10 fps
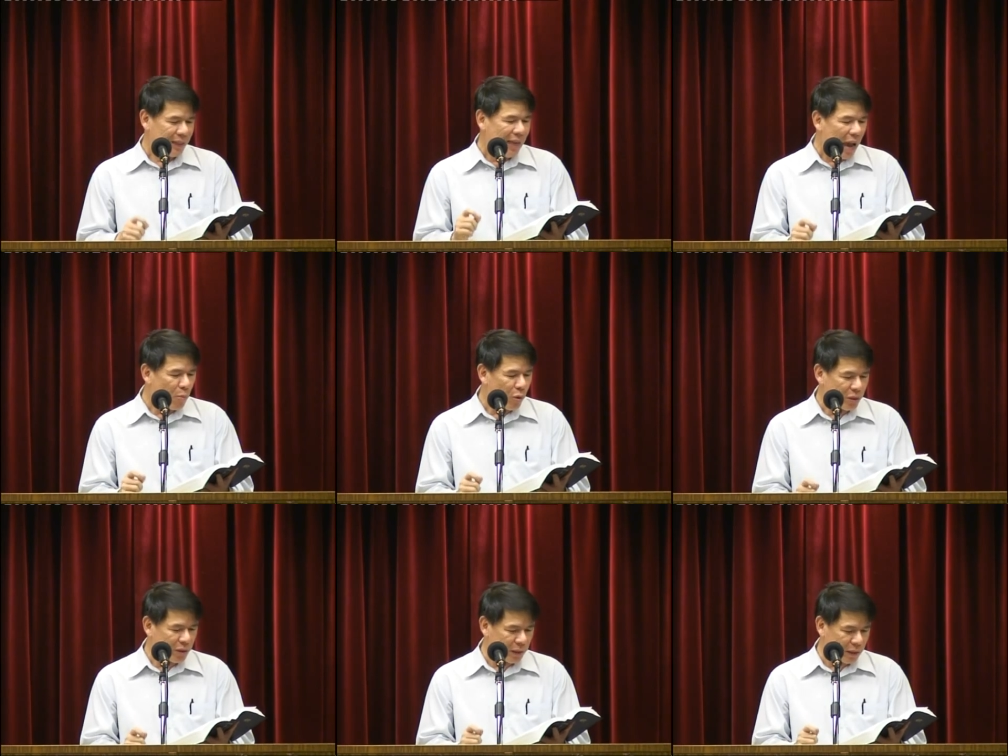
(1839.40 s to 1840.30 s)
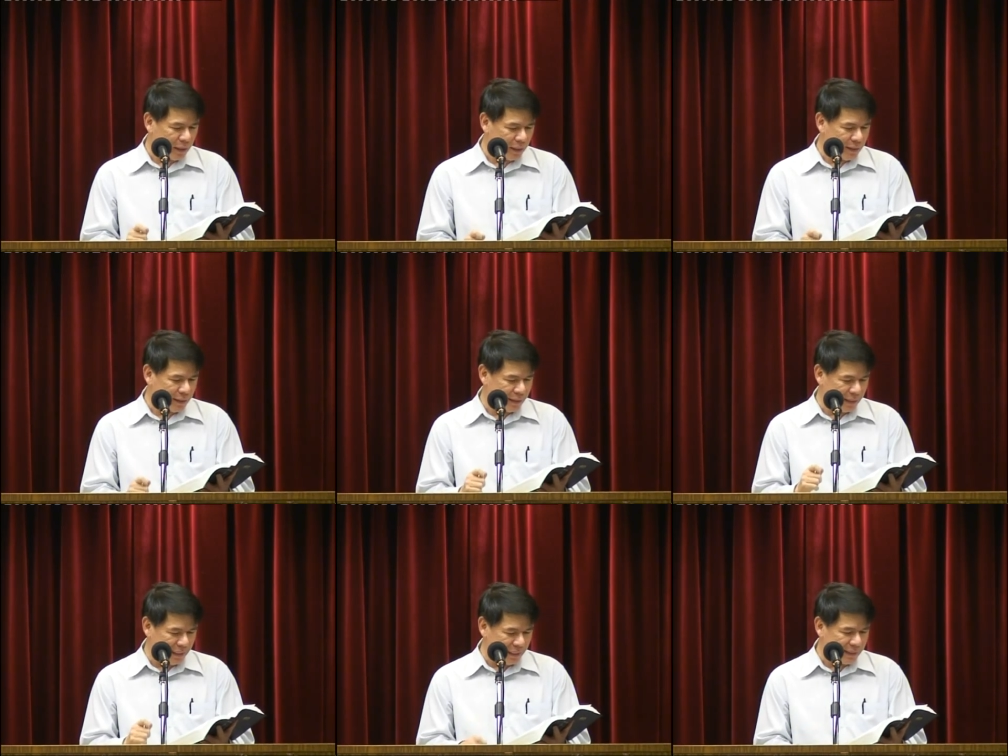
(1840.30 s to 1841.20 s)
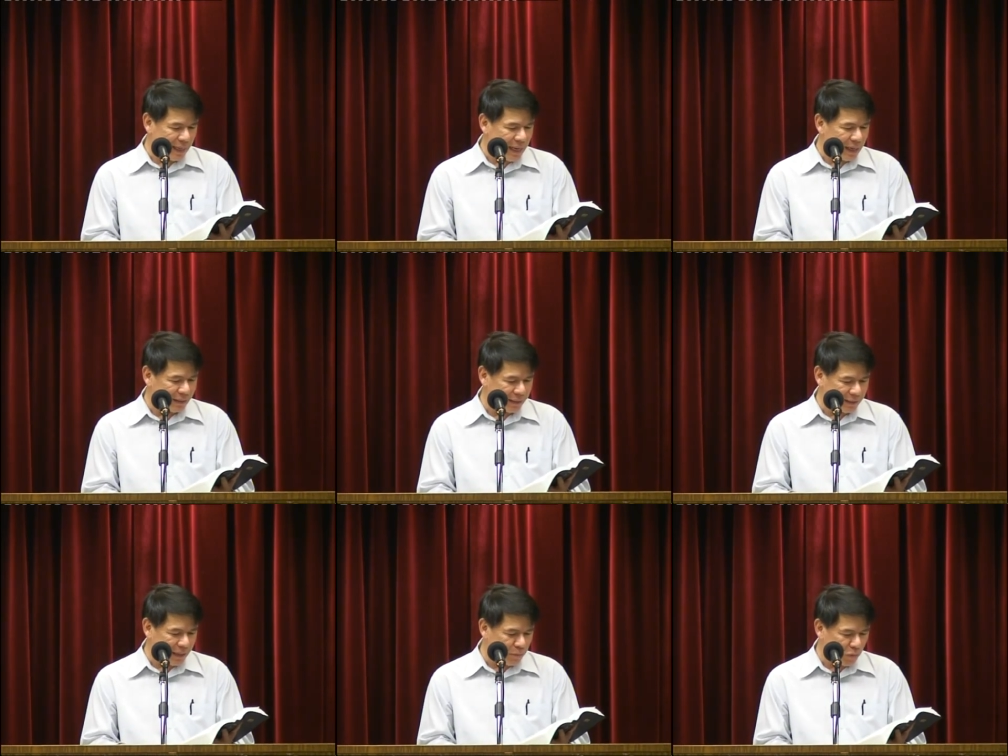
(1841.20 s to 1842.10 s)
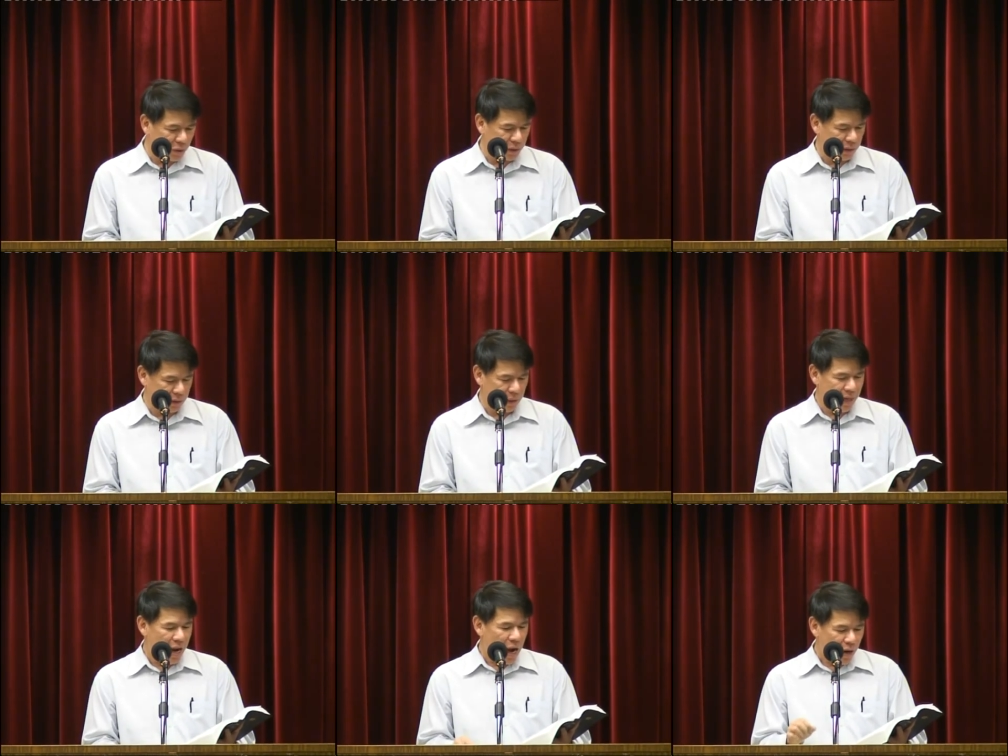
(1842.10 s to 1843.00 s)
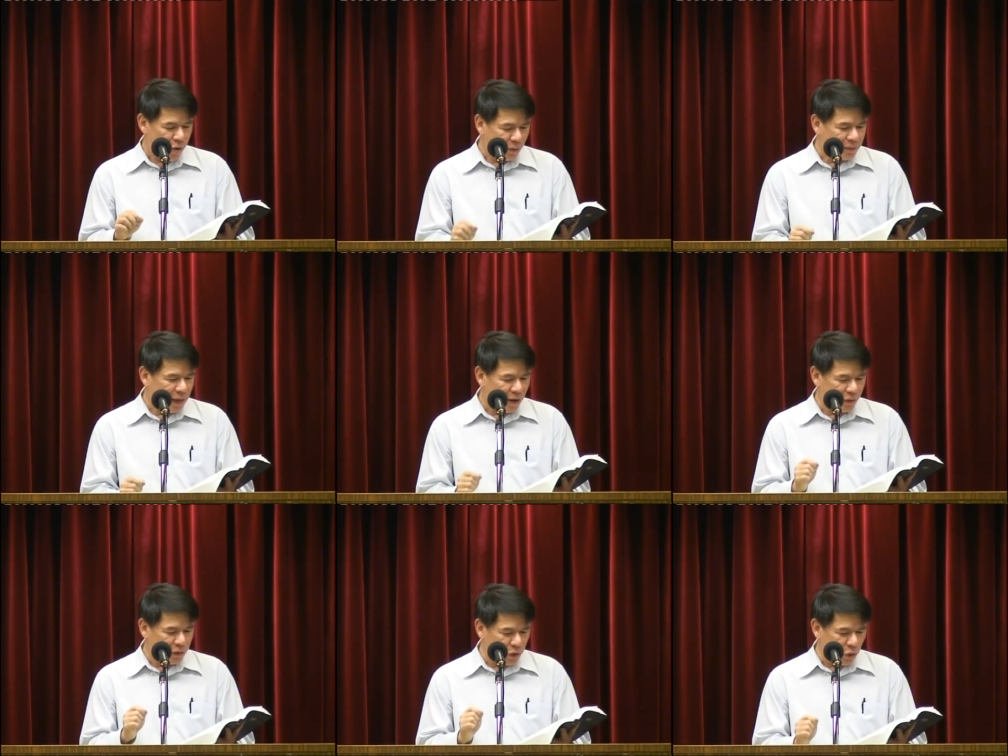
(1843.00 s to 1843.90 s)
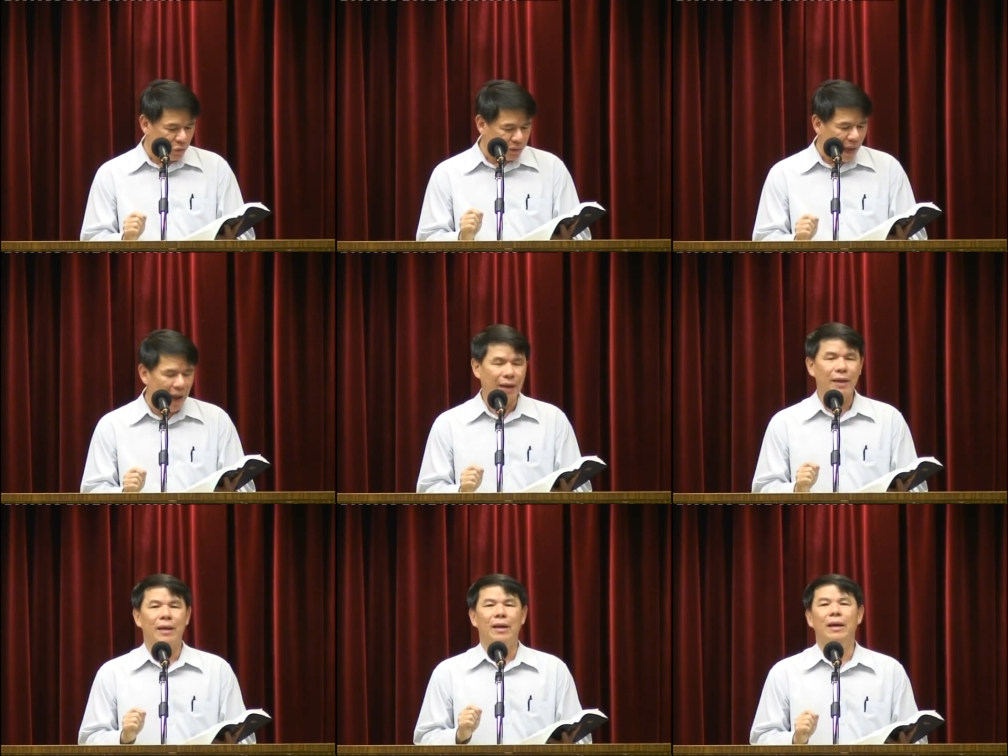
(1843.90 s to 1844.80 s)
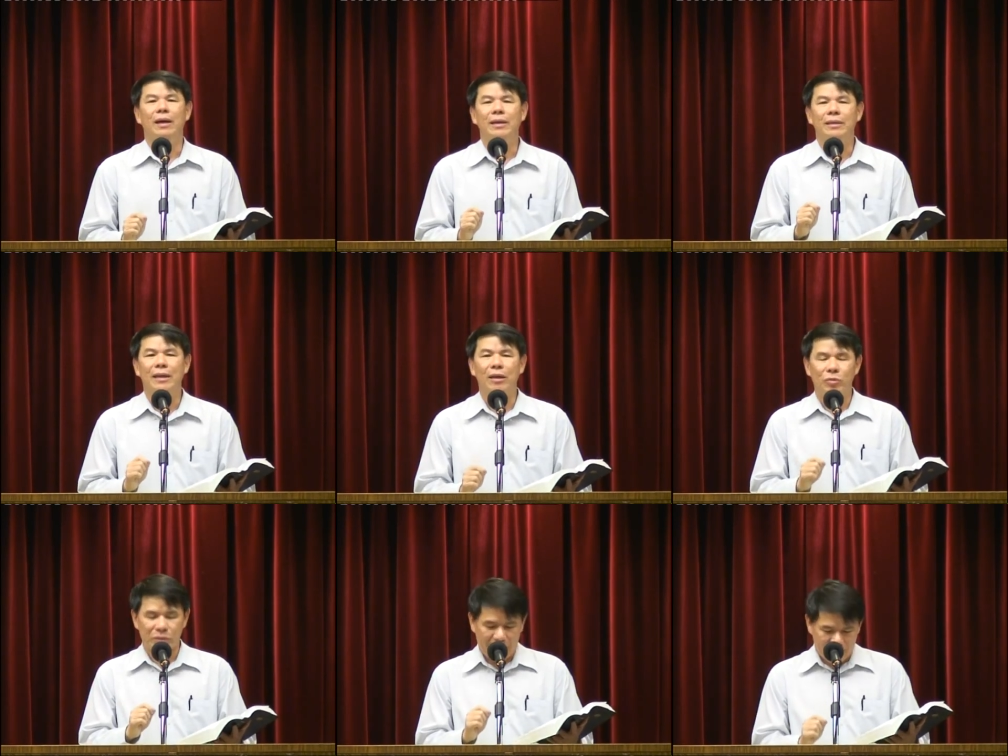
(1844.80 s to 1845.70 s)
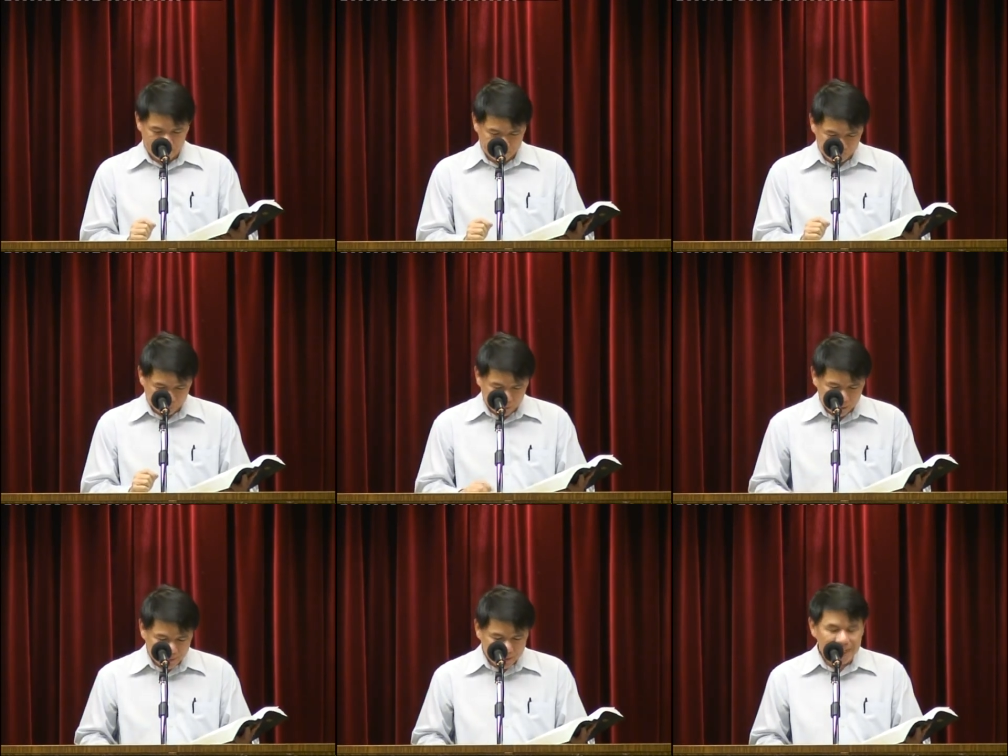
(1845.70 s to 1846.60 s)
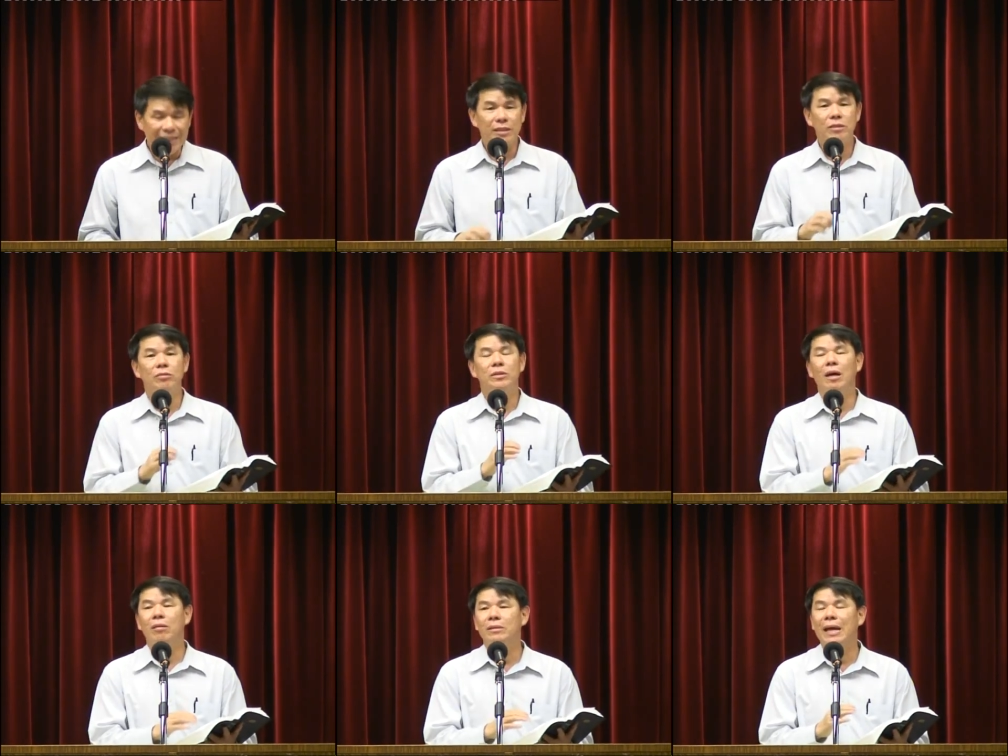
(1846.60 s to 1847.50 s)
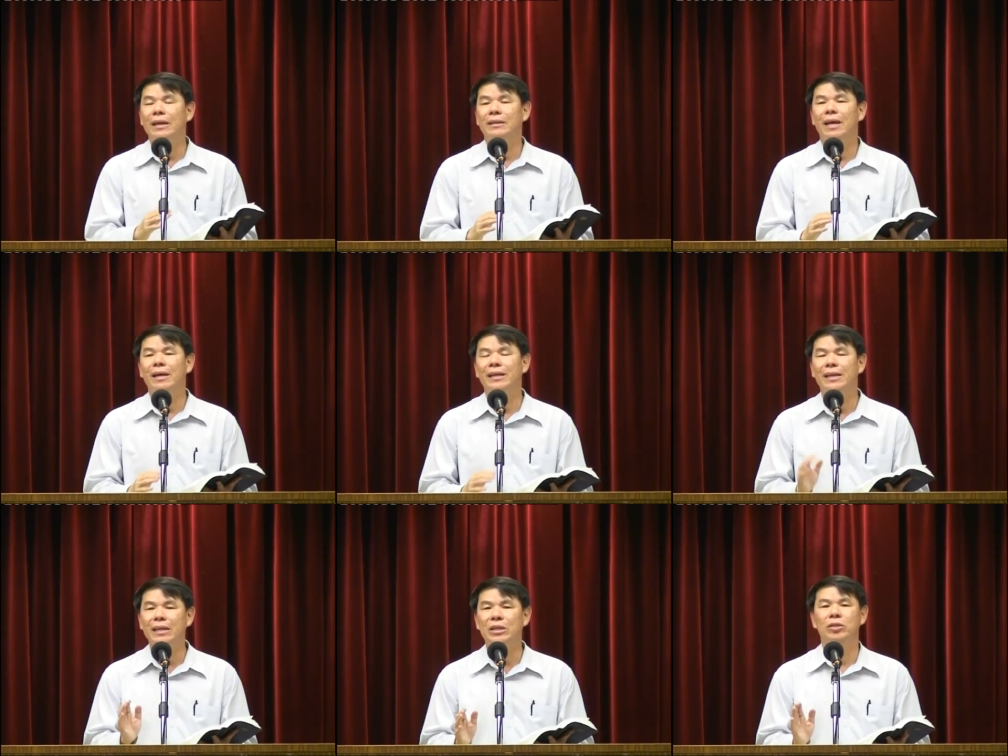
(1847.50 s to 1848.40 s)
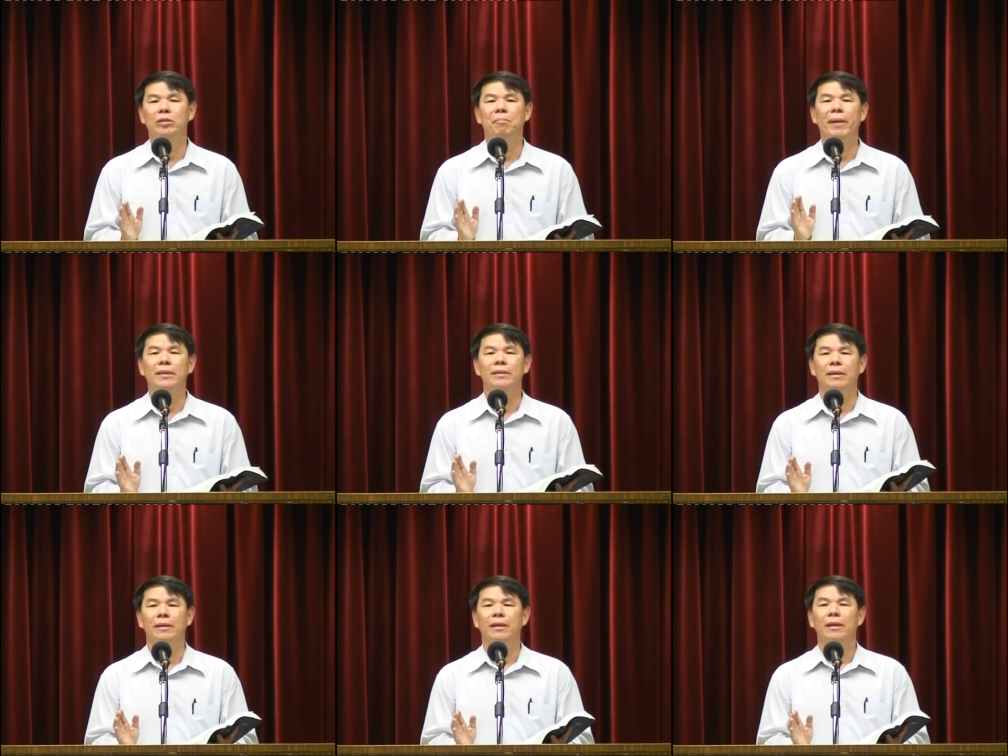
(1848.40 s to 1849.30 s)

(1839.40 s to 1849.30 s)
亚莫斯的儿子以赛亚得到末世，论到犹大和耶路撒冷，那这里就交代了他的历史背景。